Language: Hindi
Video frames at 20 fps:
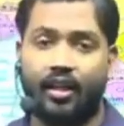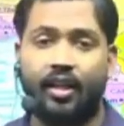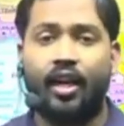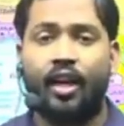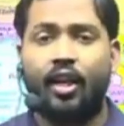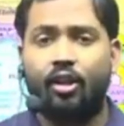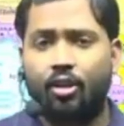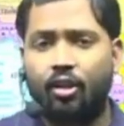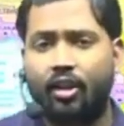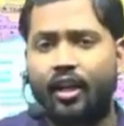हैं
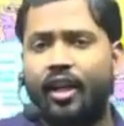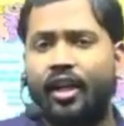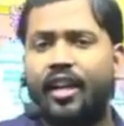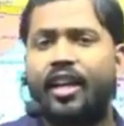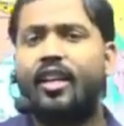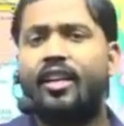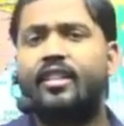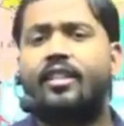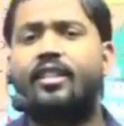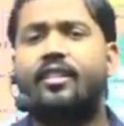तो
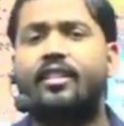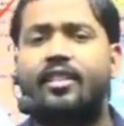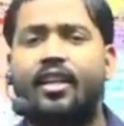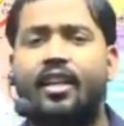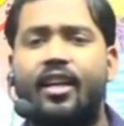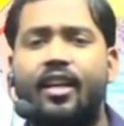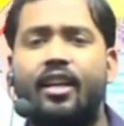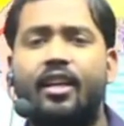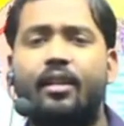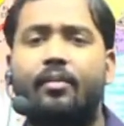कहने का सेंस
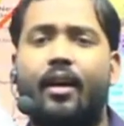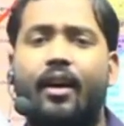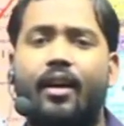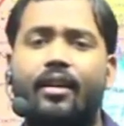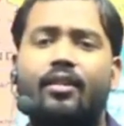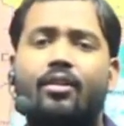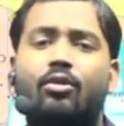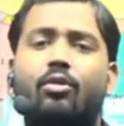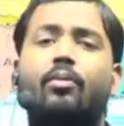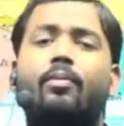ये है कि
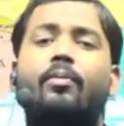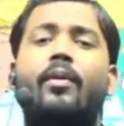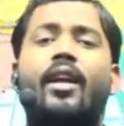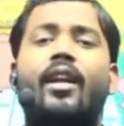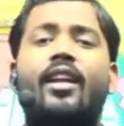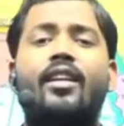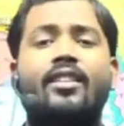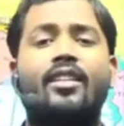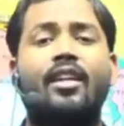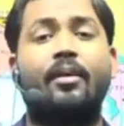भारत को
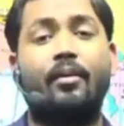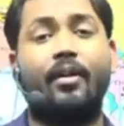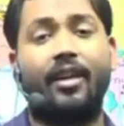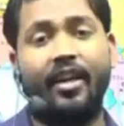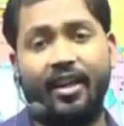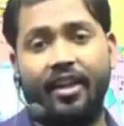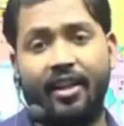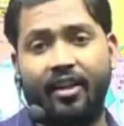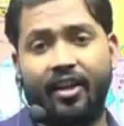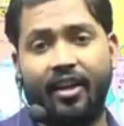पहले से अब
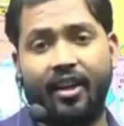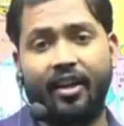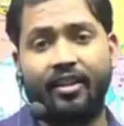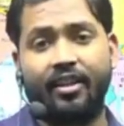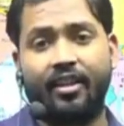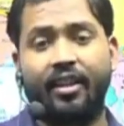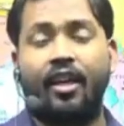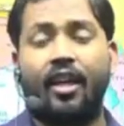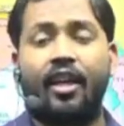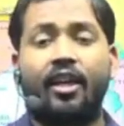रेडी रहना
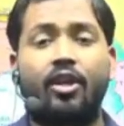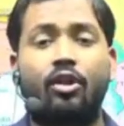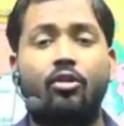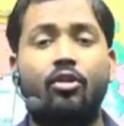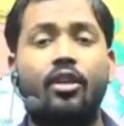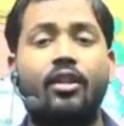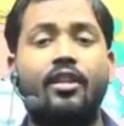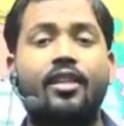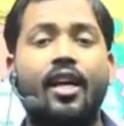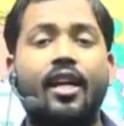चाहिए
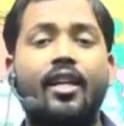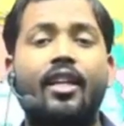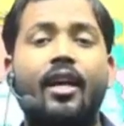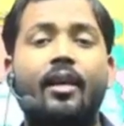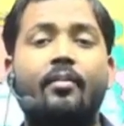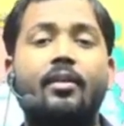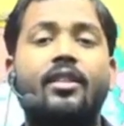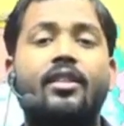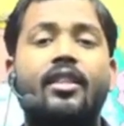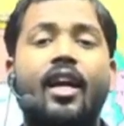क्योंकि
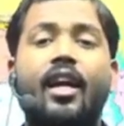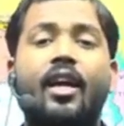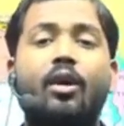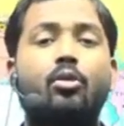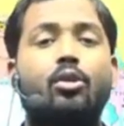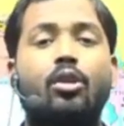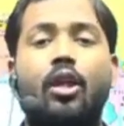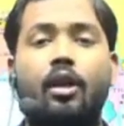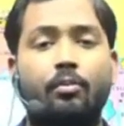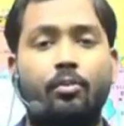चाइना में जहां
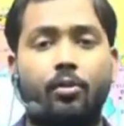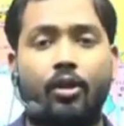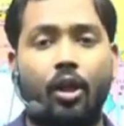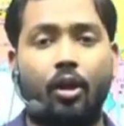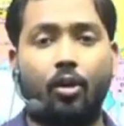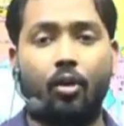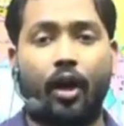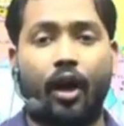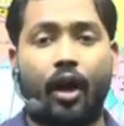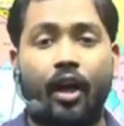उथल
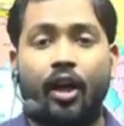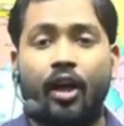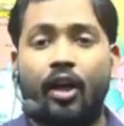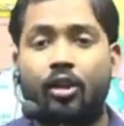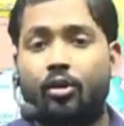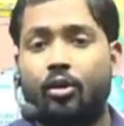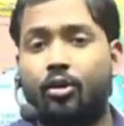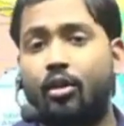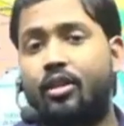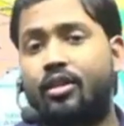पुथल होगा
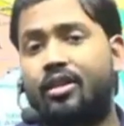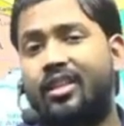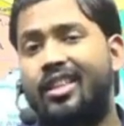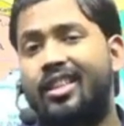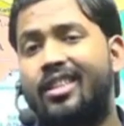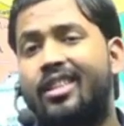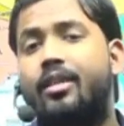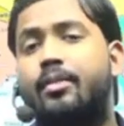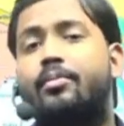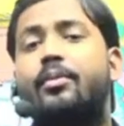तो
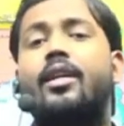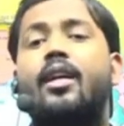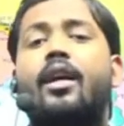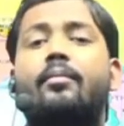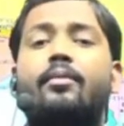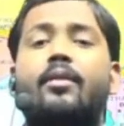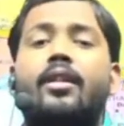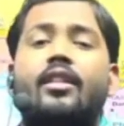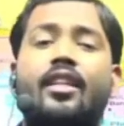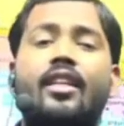सी जिनपिंग
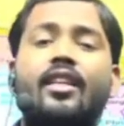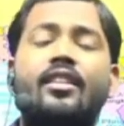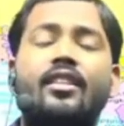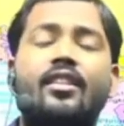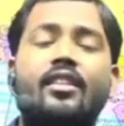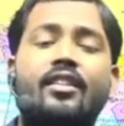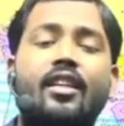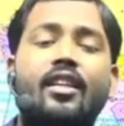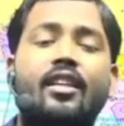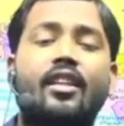अपने देश
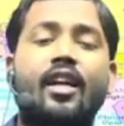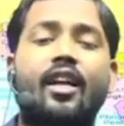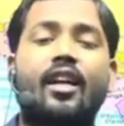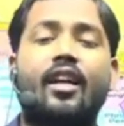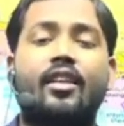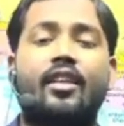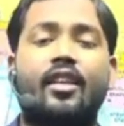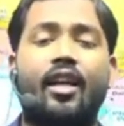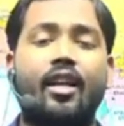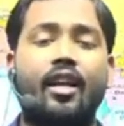की जनता
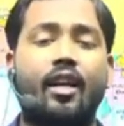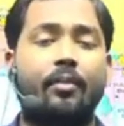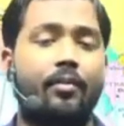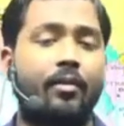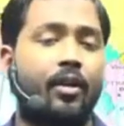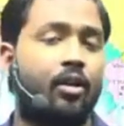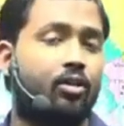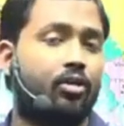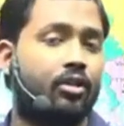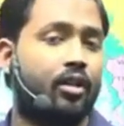का ध्यान
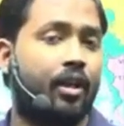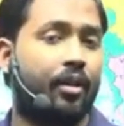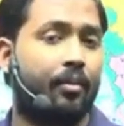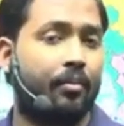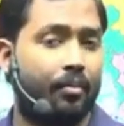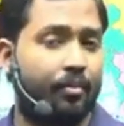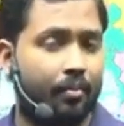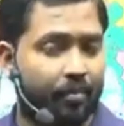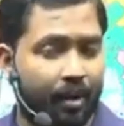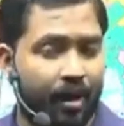अपने ओर से
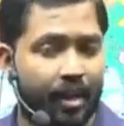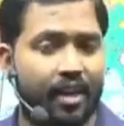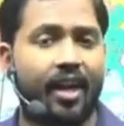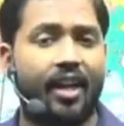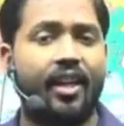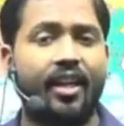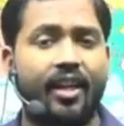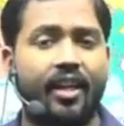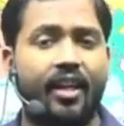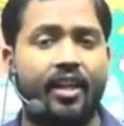
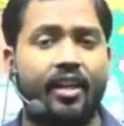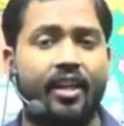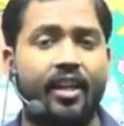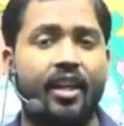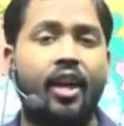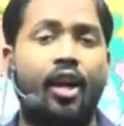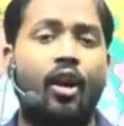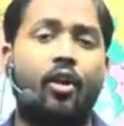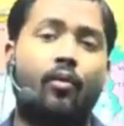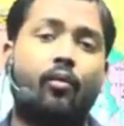हटाने के लिए
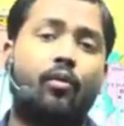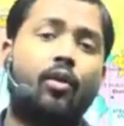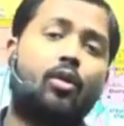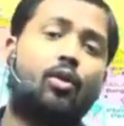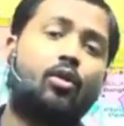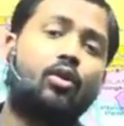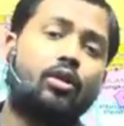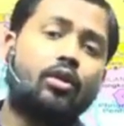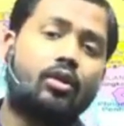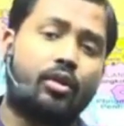वो
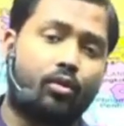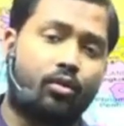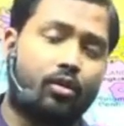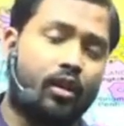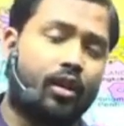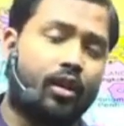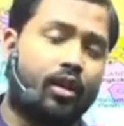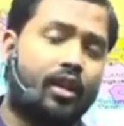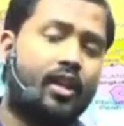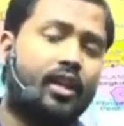
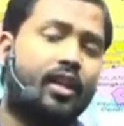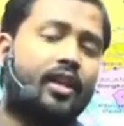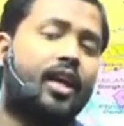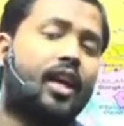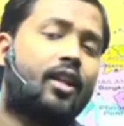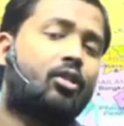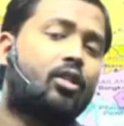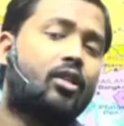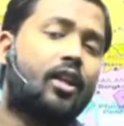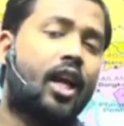कि
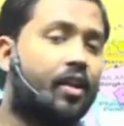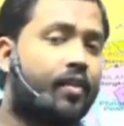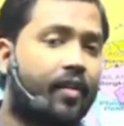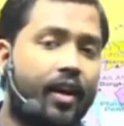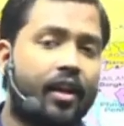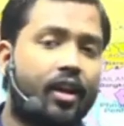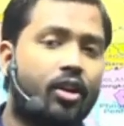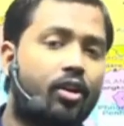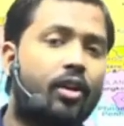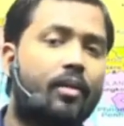या तो
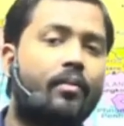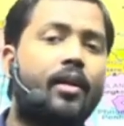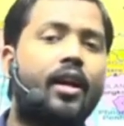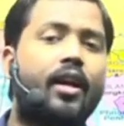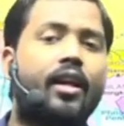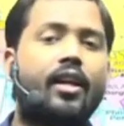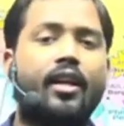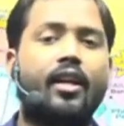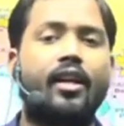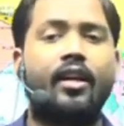ताइवान की ओर हमला
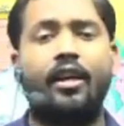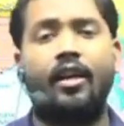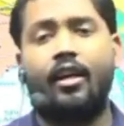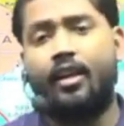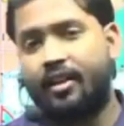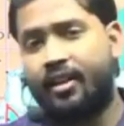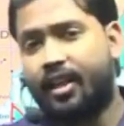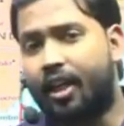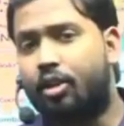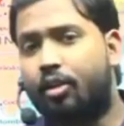करेगा
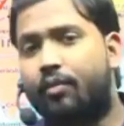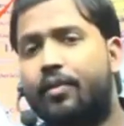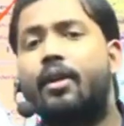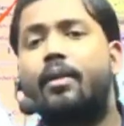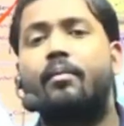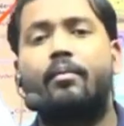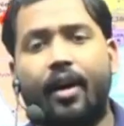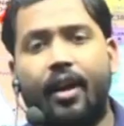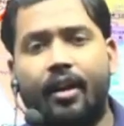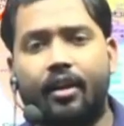या तो
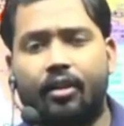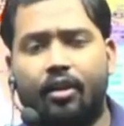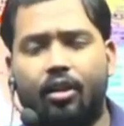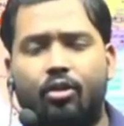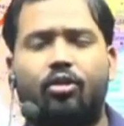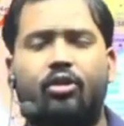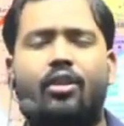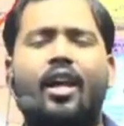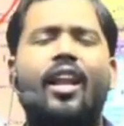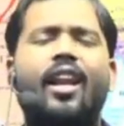फिर भारत
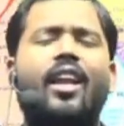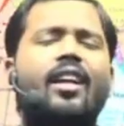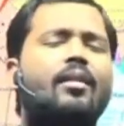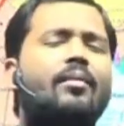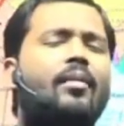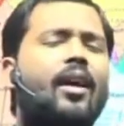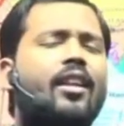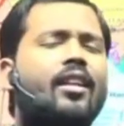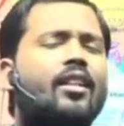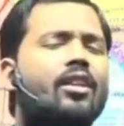की ओर
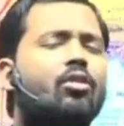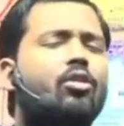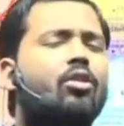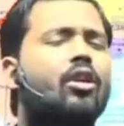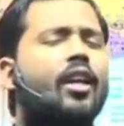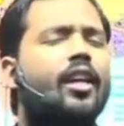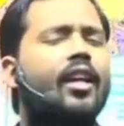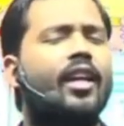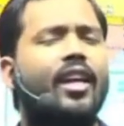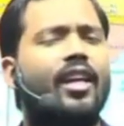हालांकि भारत की ओर
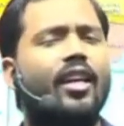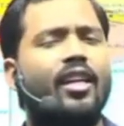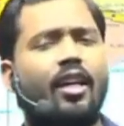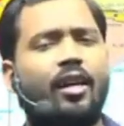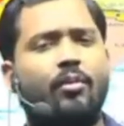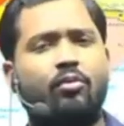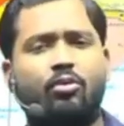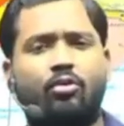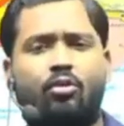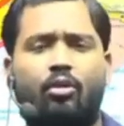करेगा नहीं
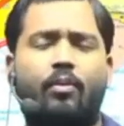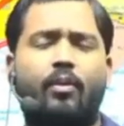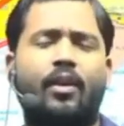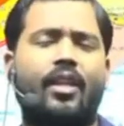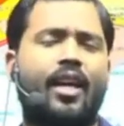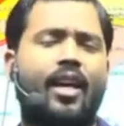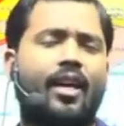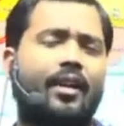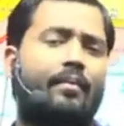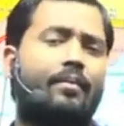अब उसको
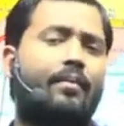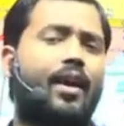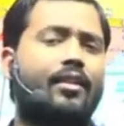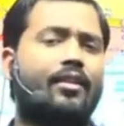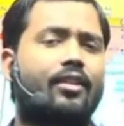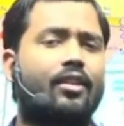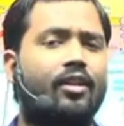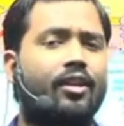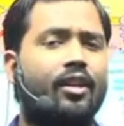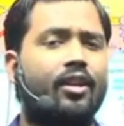पता है कि
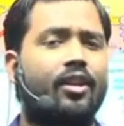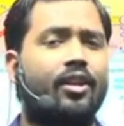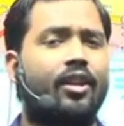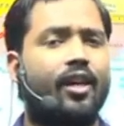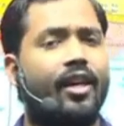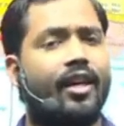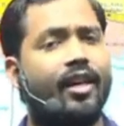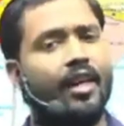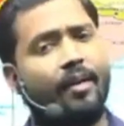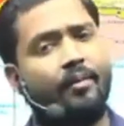बासठ नहीं रह
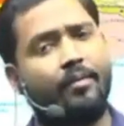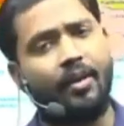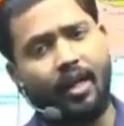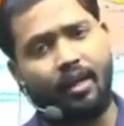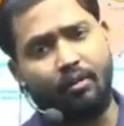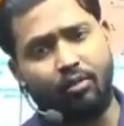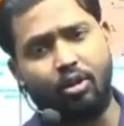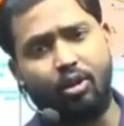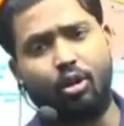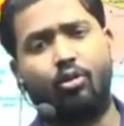गया यहाँ पे
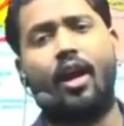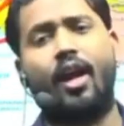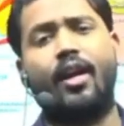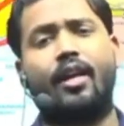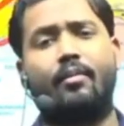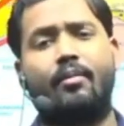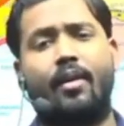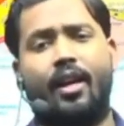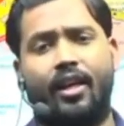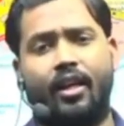आदमी दौड़ा
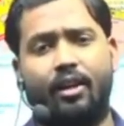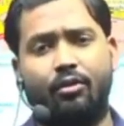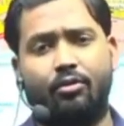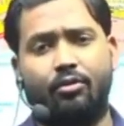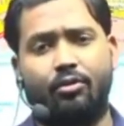के मारेगा